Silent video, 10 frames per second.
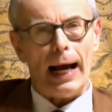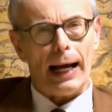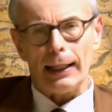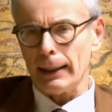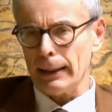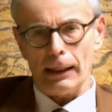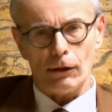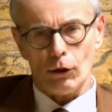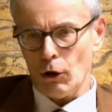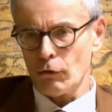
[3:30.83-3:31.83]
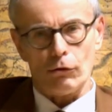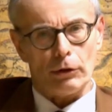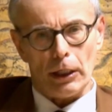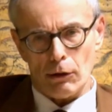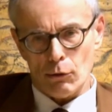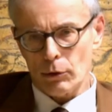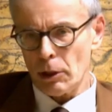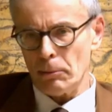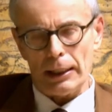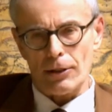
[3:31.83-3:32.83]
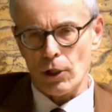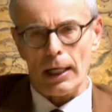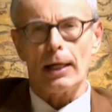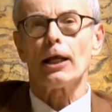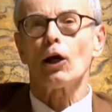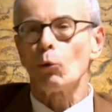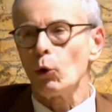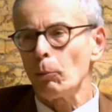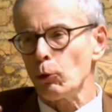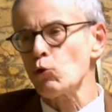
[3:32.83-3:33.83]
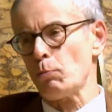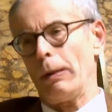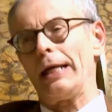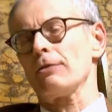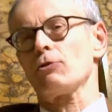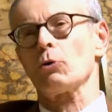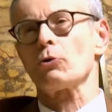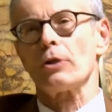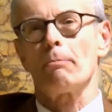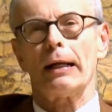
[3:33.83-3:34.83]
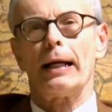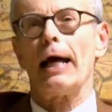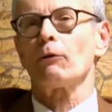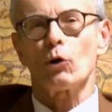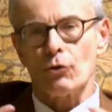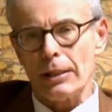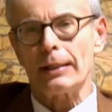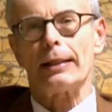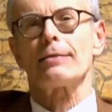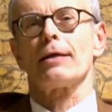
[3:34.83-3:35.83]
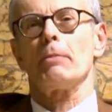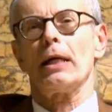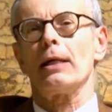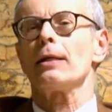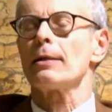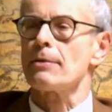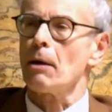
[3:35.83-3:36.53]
anche nel corso degli ultimi decenni in cui più spesso si è parlato così intensamente,